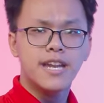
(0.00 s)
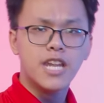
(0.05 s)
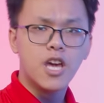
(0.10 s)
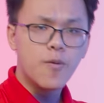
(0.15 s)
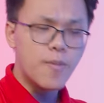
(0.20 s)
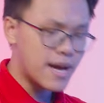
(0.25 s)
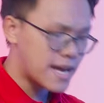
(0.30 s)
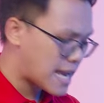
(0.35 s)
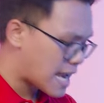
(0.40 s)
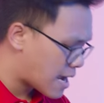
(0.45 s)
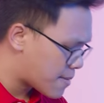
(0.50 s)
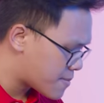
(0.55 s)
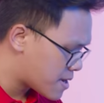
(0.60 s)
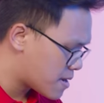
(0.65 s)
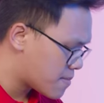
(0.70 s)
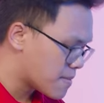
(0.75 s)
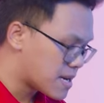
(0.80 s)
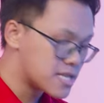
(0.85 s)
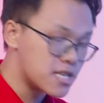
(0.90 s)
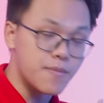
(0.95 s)
nếu mà anh em
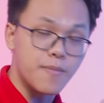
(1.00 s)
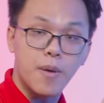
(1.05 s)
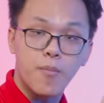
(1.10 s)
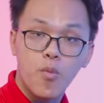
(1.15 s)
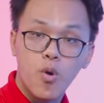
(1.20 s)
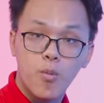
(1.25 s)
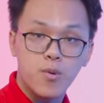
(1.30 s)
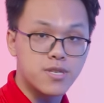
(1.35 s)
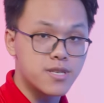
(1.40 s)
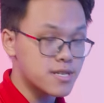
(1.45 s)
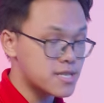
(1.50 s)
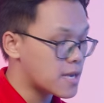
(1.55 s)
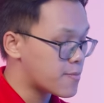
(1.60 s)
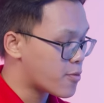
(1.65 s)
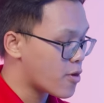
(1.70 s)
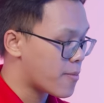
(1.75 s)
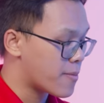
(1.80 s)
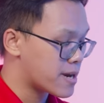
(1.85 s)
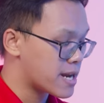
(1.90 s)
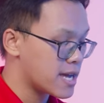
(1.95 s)
ấy bây giờ mà mua một chiếc xe
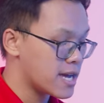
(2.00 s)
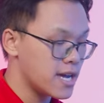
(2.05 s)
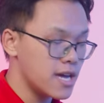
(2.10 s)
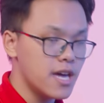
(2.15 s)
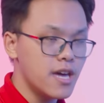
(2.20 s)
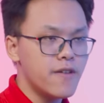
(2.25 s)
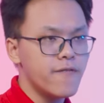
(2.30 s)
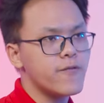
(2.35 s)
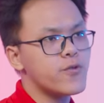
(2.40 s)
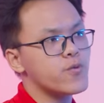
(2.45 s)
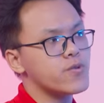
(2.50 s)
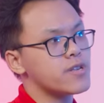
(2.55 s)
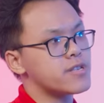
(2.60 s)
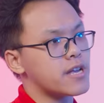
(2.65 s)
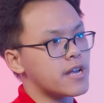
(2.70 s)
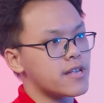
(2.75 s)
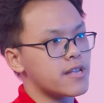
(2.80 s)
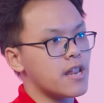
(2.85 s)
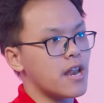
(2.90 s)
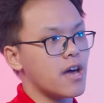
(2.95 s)
cưa mà đấy ví dụ như
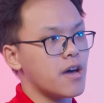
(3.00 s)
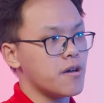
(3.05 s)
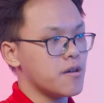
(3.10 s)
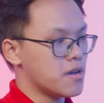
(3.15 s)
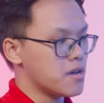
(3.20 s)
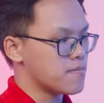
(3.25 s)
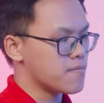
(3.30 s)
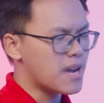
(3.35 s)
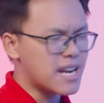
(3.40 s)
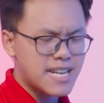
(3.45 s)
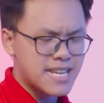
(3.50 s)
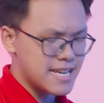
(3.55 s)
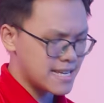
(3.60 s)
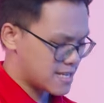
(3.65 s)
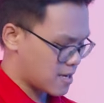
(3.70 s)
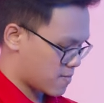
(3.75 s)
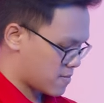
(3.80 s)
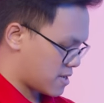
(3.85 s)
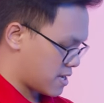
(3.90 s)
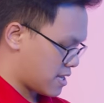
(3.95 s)
chẳng như là bất kỳ
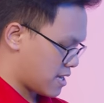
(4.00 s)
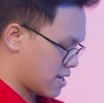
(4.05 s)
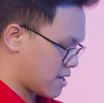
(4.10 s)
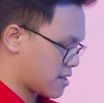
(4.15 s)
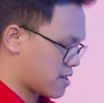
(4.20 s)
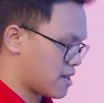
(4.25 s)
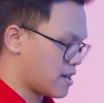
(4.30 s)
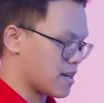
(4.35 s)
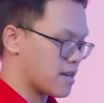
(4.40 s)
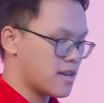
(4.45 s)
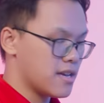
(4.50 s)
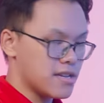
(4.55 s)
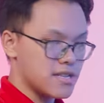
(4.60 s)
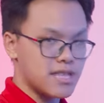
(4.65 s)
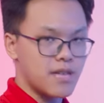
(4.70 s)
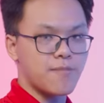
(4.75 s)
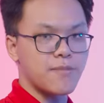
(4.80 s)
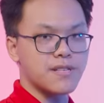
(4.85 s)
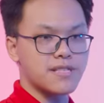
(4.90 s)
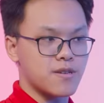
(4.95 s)
dòng gì này đây
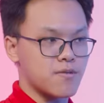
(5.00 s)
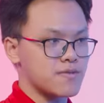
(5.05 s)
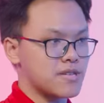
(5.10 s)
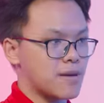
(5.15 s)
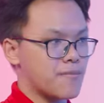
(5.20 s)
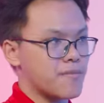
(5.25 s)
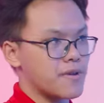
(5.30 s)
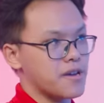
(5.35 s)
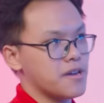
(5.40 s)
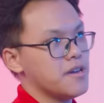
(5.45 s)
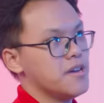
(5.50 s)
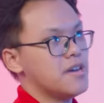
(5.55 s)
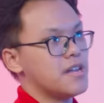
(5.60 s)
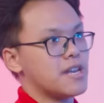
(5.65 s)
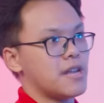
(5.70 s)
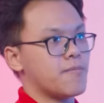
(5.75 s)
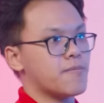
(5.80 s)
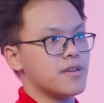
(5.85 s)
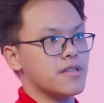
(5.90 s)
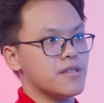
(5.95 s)
5600 này
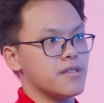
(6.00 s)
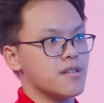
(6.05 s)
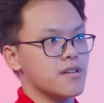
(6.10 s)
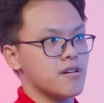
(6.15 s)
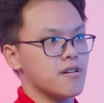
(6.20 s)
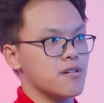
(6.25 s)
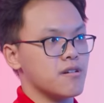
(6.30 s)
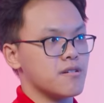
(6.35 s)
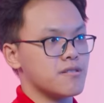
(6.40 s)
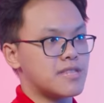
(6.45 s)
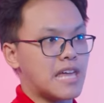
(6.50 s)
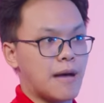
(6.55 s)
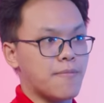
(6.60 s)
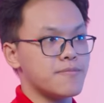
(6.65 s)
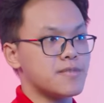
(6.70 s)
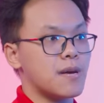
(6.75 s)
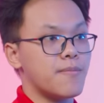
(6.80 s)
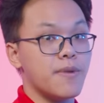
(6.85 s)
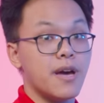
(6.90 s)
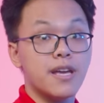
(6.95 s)
5800x
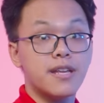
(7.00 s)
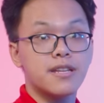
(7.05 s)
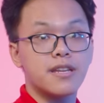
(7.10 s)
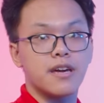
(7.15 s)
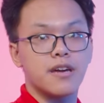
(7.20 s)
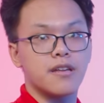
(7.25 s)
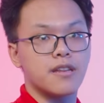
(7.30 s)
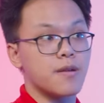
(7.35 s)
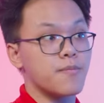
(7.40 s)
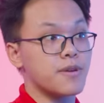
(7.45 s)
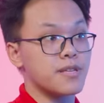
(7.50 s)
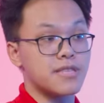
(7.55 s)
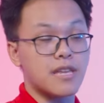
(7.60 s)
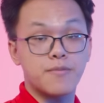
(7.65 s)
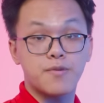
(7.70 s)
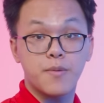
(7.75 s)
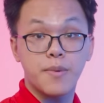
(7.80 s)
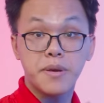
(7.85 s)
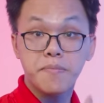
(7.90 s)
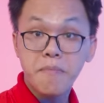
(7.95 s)
ờ, này
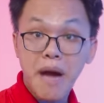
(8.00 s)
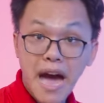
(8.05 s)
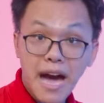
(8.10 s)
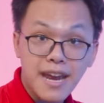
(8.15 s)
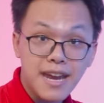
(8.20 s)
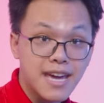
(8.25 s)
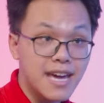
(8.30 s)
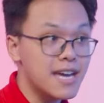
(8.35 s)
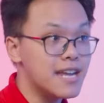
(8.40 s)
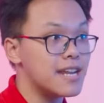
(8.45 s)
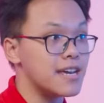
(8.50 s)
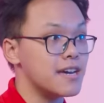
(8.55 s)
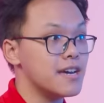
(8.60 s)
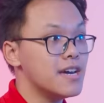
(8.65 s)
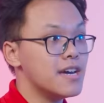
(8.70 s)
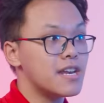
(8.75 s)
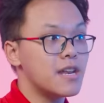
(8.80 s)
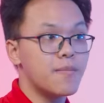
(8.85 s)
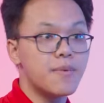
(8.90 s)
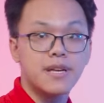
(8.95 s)
5800x 3D này
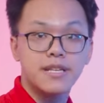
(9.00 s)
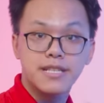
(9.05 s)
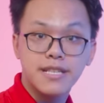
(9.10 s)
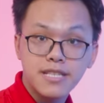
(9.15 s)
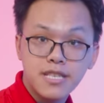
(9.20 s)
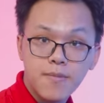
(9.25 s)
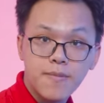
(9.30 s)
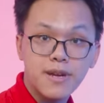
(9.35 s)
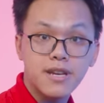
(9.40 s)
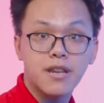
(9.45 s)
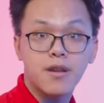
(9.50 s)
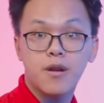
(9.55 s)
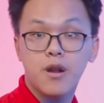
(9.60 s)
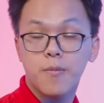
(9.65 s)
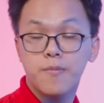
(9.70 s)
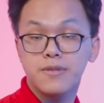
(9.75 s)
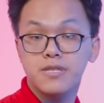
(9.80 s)
5900x này